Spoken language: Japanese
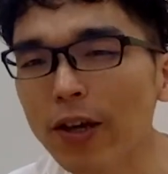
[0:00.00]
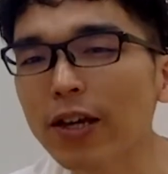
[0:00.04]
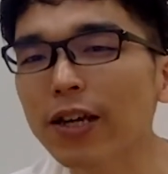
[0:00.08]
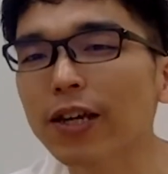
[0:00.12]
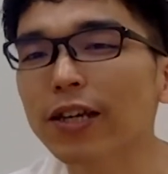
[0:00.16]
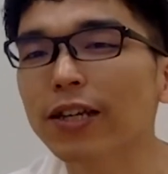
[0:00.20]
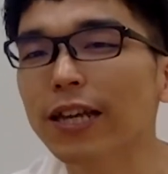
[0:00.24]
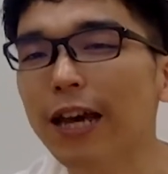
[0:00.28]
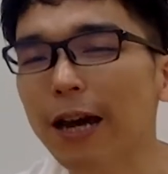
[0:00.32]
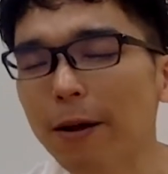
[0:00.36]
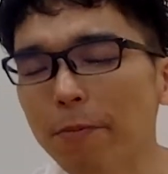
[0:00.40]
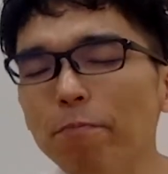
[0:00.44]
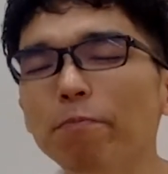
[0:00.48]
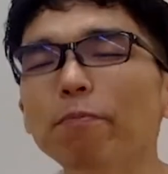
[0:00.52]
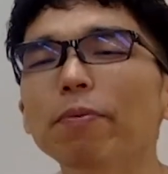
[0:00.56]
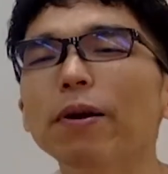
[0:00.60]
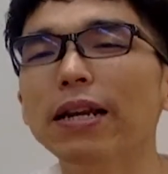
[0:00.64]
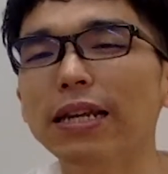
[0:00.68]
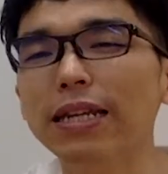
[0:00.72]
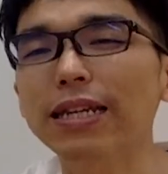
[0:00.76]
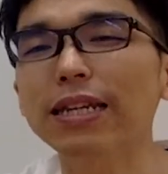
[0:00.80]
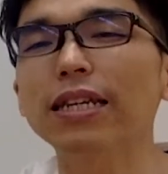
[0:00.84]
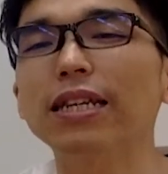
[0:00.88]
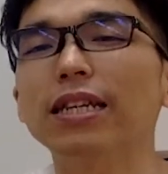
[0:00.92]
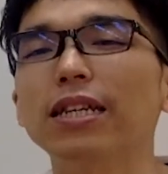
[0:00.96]
やっぱ
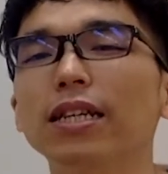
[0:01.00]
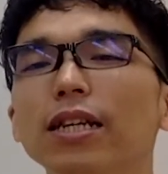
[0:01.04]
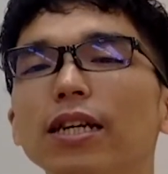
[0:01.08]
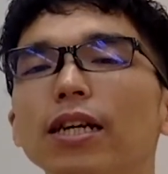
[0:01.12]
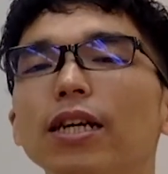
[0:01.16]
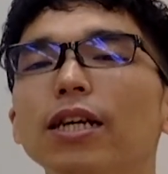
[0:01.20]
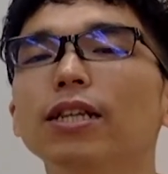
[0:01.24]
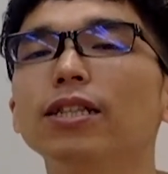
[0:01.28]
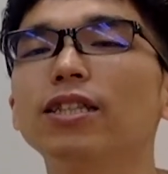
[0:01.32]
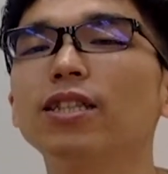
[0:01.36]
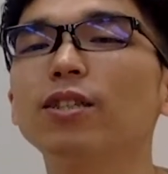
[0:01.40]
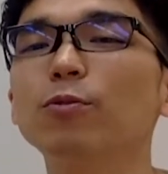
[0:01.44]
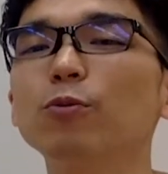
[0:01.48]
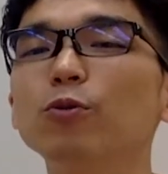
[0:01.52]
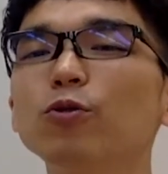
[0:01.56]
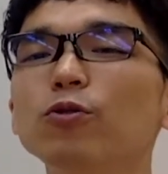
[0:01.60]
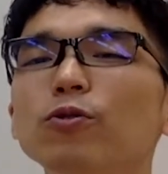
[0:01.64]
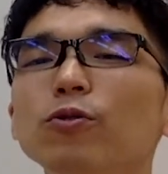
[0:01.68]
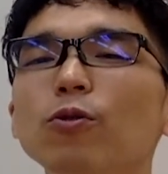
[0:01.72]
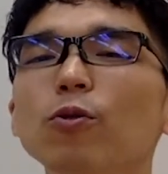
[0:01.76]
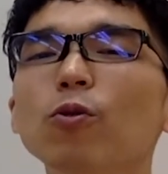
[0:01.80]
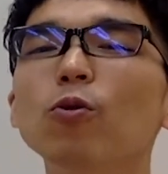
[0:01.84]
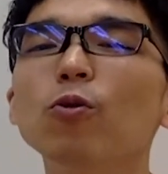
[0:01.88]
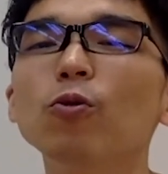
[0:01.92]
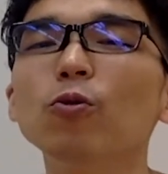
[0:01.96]
り自分の
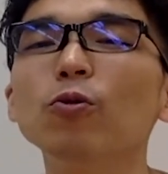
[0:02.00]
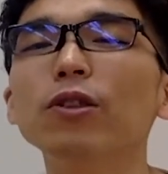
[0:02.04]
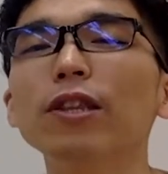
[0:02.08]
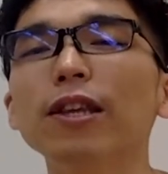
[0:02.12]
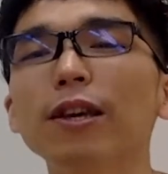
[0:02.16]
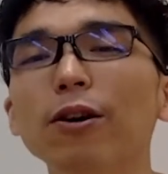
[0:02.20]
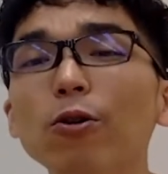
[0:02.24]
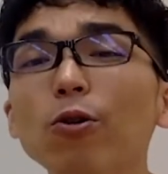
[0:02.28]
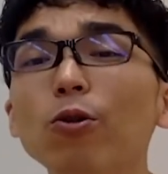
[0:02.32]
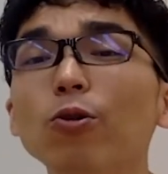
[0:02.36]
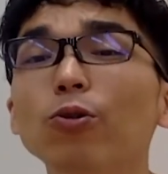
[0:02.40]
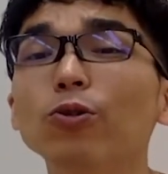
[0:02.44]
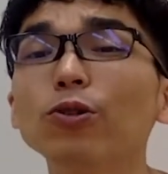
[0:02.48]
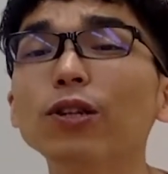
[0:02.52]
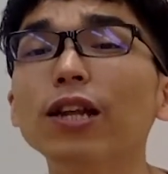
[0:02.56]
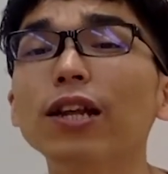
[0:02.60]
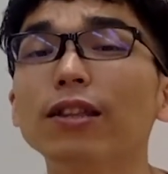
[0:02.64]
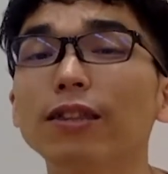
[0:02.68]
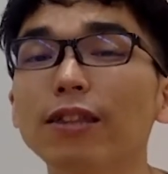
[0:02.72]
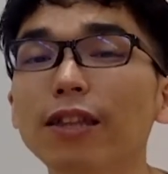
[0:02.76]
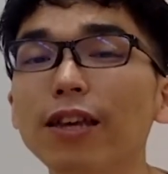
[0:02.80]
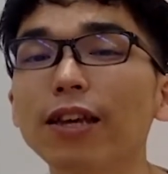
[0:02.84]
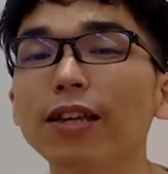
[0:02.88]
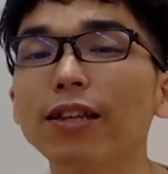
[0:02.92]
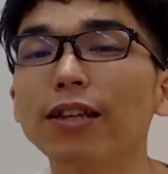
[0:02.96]
本音を普段
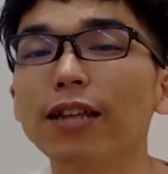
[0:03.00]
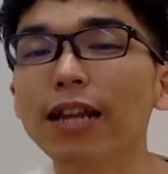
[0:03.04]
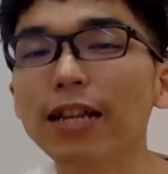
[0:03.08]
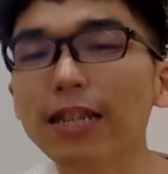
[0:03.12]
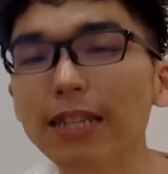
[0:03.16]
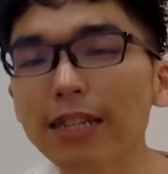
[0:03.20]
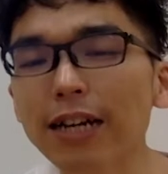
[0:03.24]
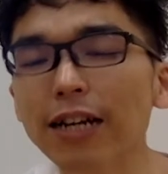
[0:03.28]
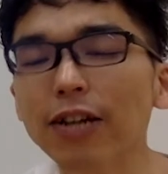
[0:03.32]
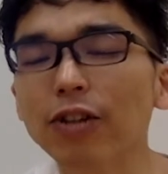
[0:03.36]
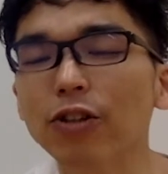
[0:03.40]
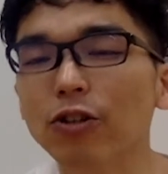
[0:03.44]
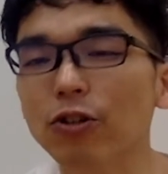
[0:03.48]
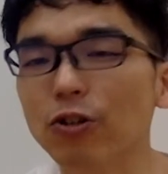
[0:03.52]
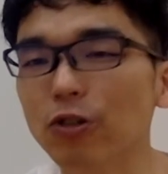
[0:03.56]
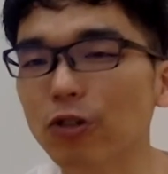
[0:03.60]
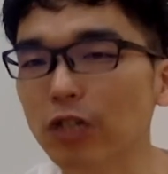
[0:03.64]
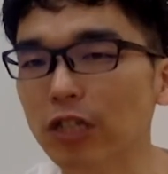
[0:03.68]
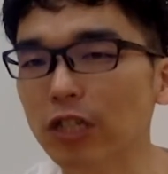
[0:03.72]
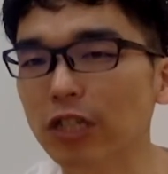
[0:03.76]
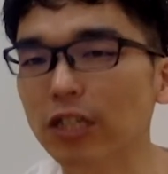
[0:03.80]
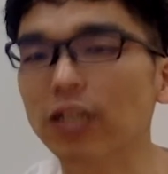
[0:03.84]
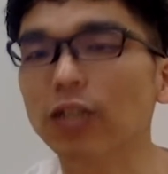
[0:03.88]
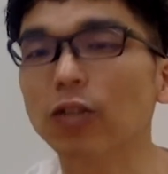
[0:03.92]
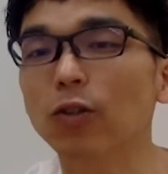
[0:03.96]
ね何が苦
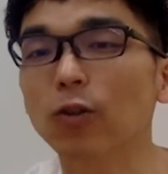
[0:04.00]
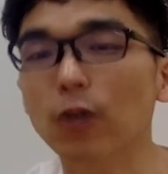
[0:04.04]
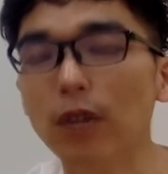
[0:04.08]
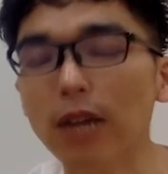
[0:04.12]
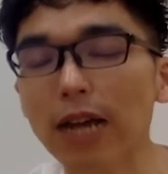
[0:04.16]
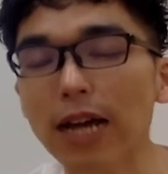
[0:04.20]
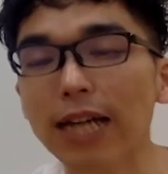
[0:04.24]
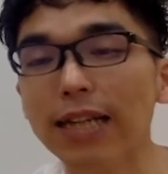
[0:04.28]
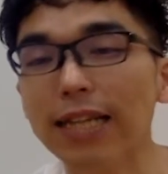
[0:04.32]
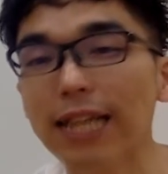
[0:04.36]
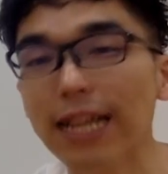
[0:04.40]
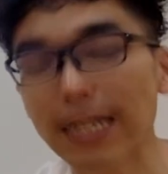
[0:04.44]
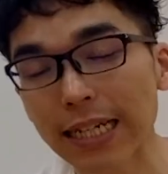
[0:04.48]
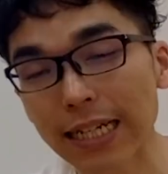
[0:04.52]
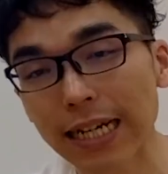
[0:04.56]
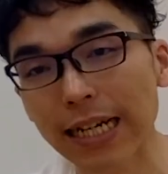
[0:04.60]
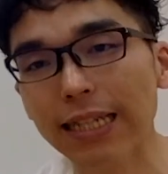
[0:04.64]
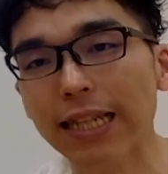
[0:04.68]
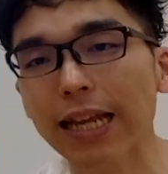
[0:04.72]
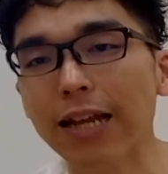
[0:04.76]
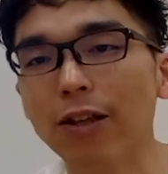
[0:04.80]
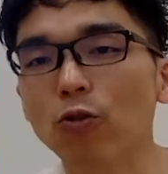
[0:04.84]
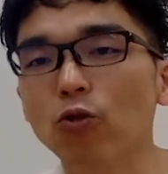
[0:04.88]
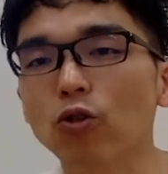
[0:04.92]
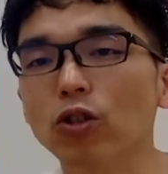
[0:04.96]
しいとか何が
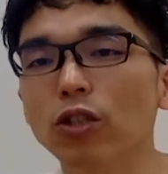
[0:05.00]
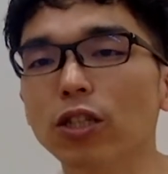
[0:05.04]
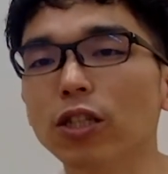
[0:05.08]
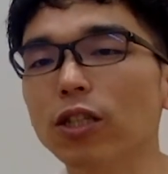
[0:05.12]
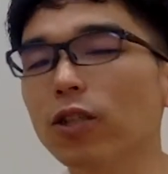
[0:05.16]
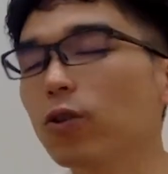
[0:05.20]
楽しいと